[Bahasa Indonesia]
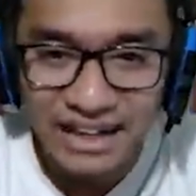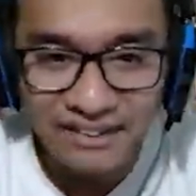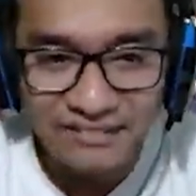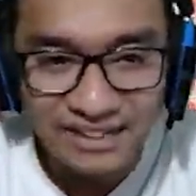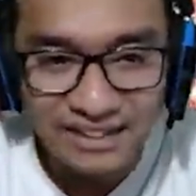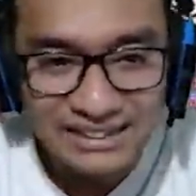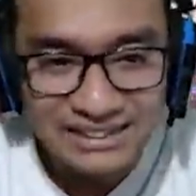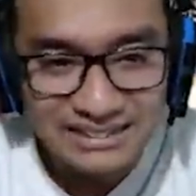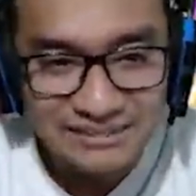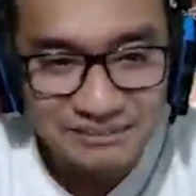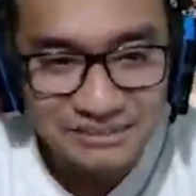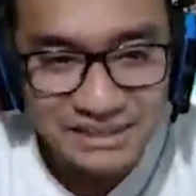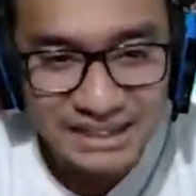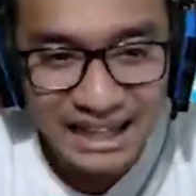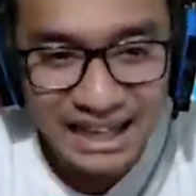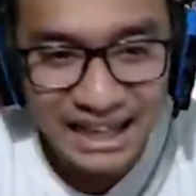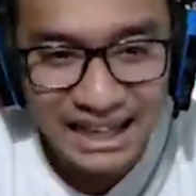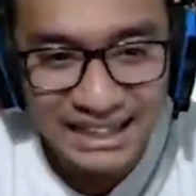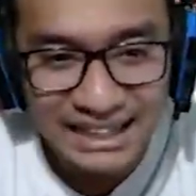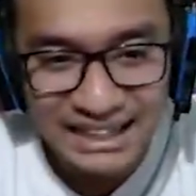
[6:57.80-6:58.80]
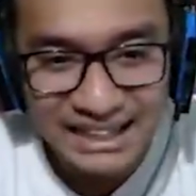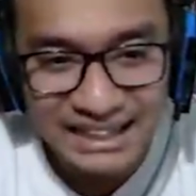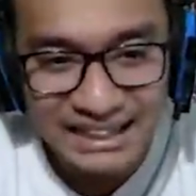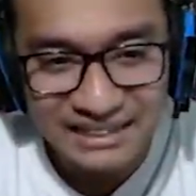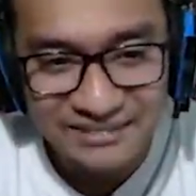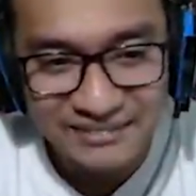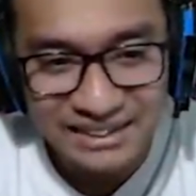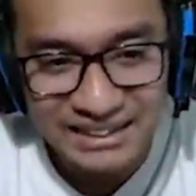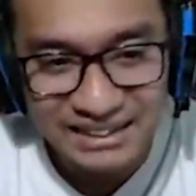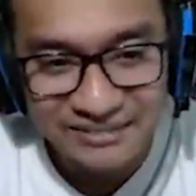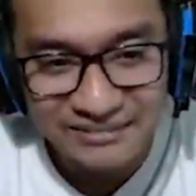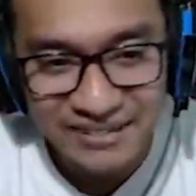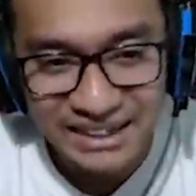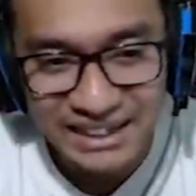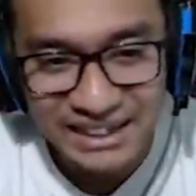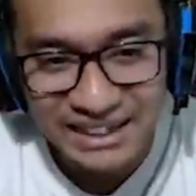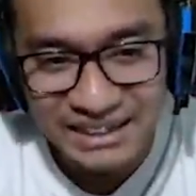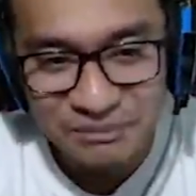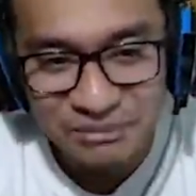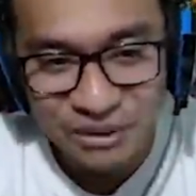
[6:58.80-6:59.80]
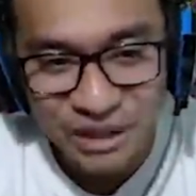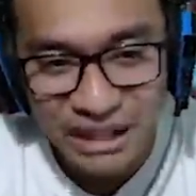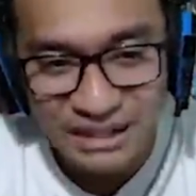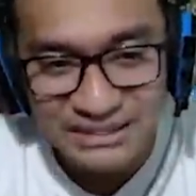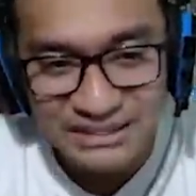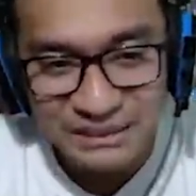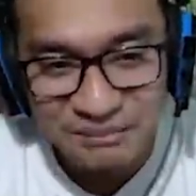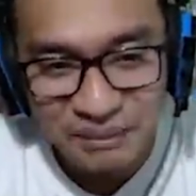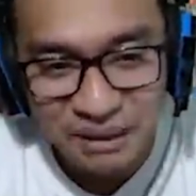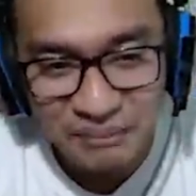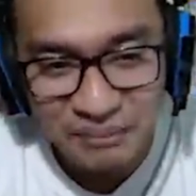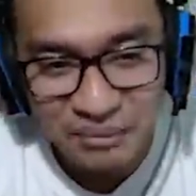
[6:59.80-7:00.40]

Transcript: lawan sembilan ini teman-teman ini bukan sepak